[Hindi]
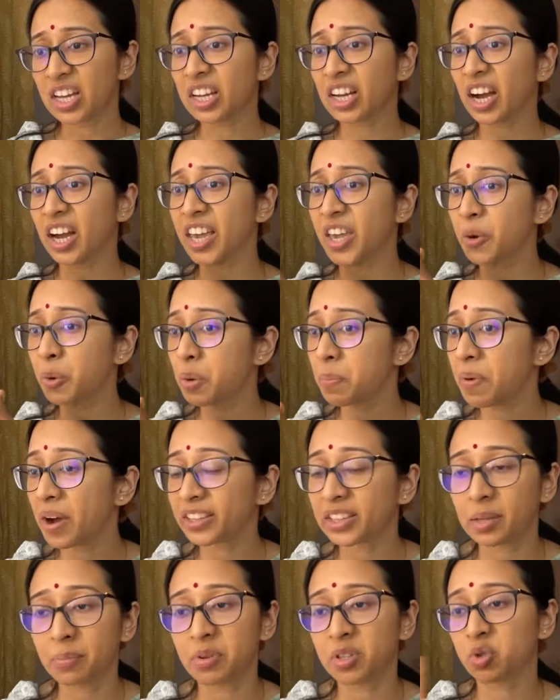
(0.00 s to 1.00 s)
कही हुई
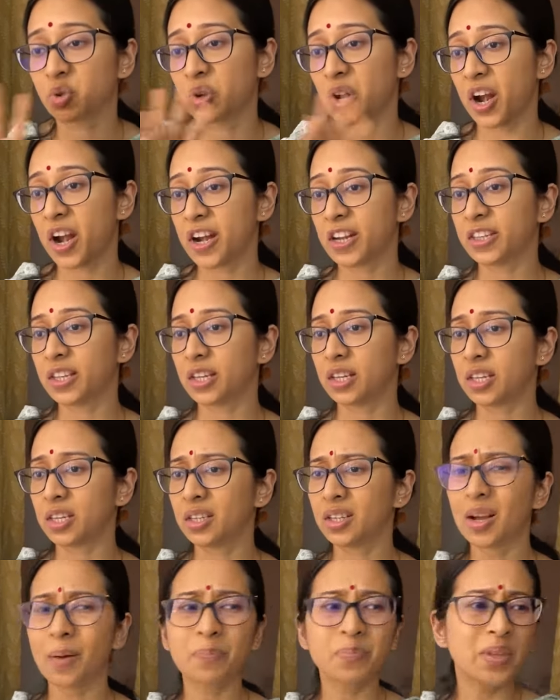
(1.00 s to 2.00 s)
बातें भी नहीं समझ आ रही
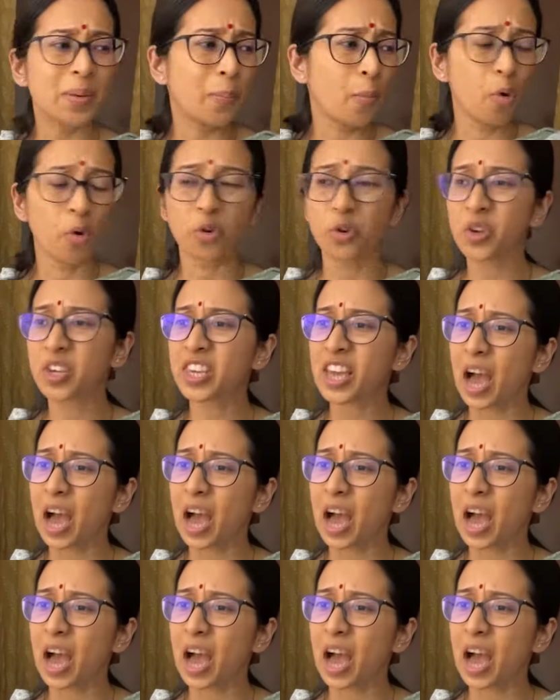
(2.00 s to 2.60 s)
कब से बोल रही